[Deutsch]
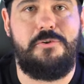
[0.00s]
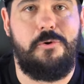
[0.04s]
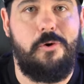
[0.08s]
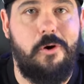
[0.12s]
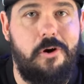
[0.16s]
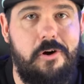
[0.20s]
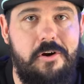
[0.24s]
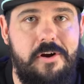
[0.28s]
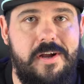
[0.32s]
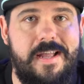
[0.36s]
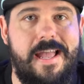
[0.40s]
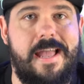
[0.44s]
ein
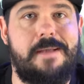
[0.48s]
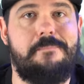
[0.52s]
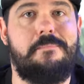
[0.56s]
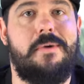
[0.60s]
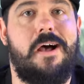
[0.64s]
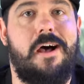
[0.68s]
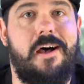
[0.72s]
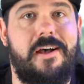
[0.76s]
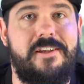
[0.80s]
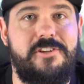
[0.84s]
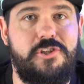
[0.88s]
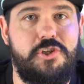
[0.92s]

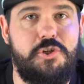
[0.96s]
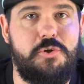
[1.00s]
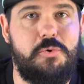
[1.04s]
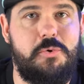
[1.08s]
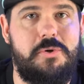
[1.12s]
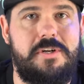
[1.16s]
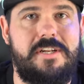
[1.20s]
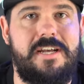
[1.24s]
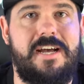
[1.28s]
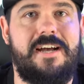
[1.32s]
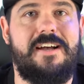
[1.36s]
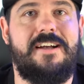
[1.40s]
Horrorgame als
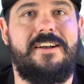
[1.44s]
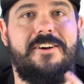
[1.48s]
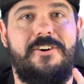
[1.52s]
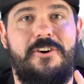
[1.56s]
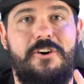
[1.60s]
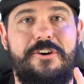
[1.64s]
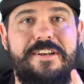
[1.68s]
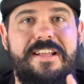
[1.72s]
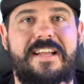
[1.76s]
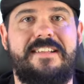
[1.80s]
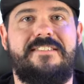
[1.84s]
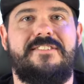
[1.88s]
Shooter
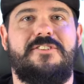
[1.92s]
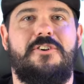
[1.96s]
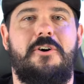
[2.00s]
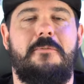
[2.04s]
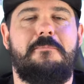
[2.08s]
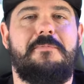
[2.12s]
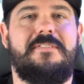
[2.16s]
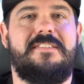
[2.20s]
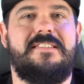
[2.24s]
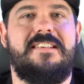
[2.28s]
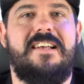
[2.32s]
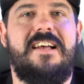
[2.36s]
und jetzt
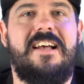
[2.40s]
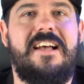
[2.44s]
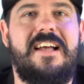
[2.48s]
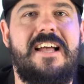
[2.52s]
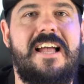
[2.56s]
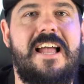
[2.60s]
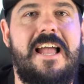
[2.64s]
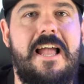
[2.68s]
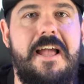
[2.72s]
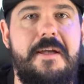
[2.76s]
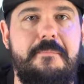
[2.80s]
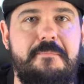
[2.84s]
kommt's
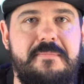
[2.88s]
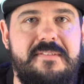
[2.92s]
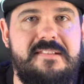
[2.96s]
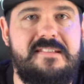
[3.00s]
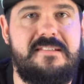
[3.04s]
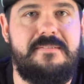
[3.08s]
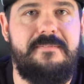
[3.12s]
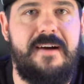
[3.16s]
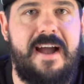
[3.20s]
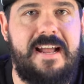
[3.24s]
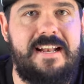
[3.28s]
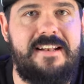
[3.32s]
im
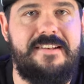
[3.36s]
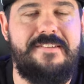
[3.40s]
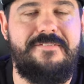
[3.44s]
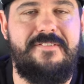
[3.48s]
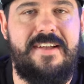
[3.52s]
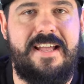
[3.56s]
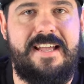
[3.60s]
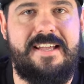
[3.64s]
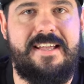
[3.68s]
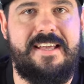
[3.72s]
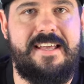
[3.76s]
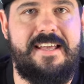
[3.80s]

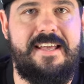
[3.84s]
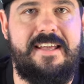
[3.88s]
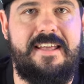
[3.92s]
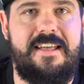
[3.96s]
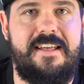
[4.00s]
Zweiten Weltkrieg.